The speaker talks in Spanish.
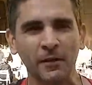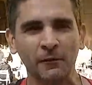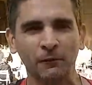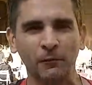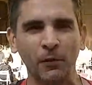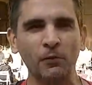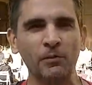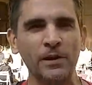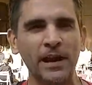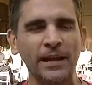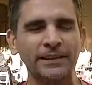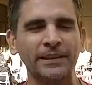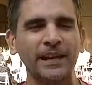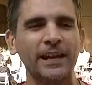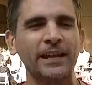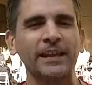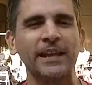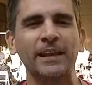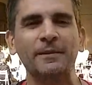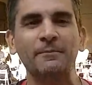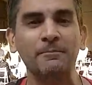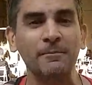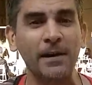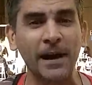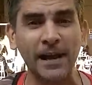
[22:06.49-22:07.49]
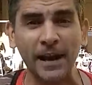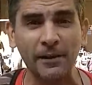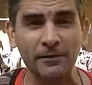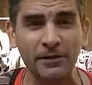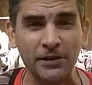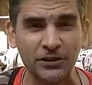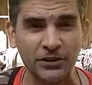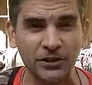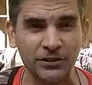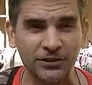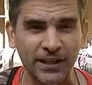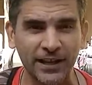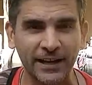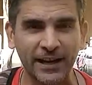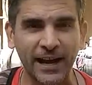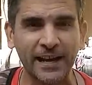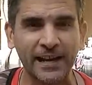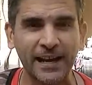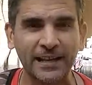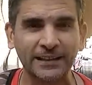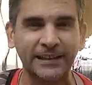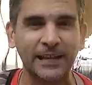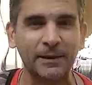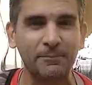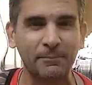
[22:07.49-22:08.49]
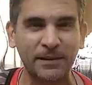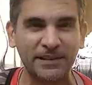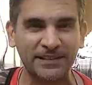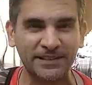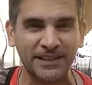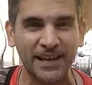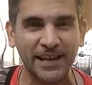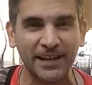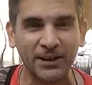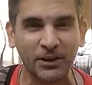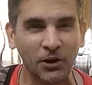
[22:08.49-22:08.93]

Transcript: fue una tarde maravillosa acá en la TPC